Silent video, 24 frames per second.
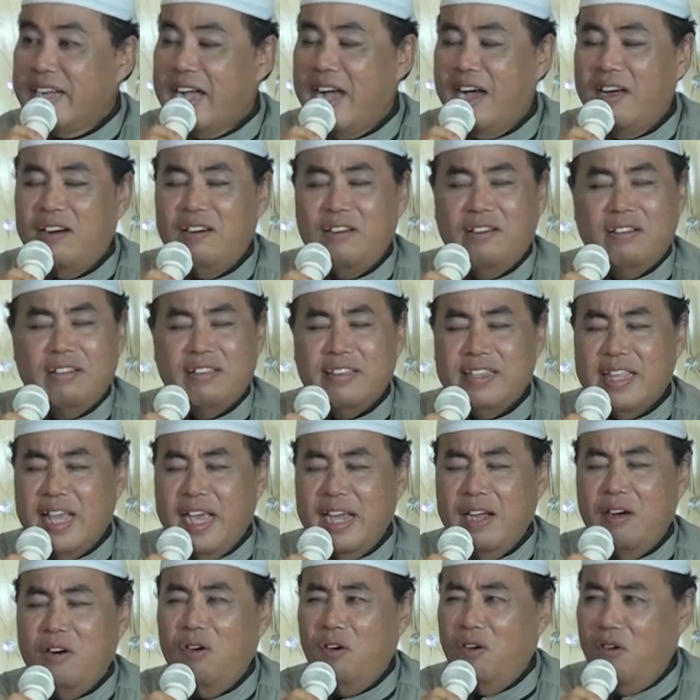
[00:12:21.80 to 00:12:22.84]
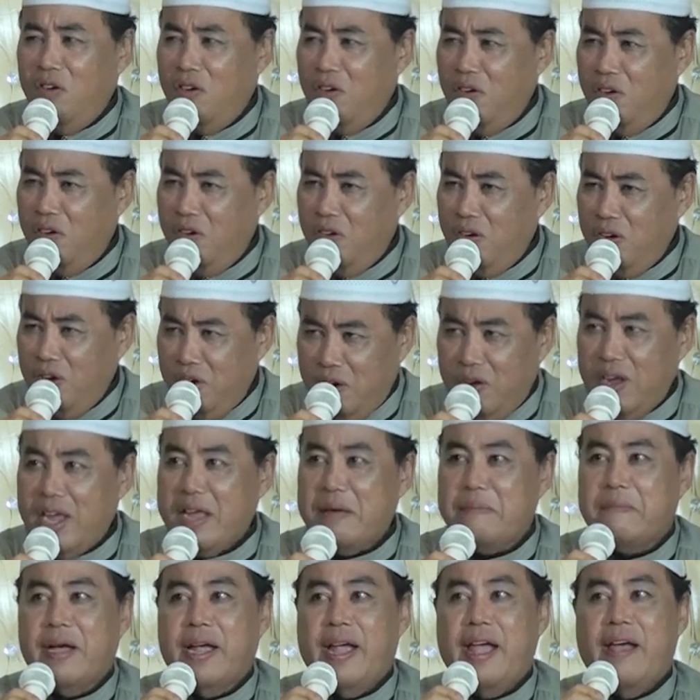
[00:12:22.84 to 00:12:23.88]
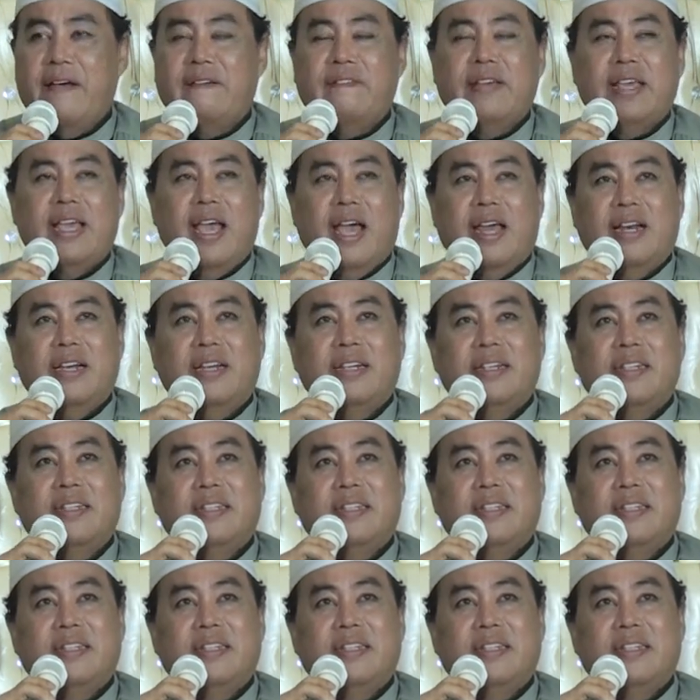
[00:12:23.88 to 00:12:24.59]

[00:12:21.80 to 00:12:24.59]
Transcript: Gak ono enteke ono e penggawean.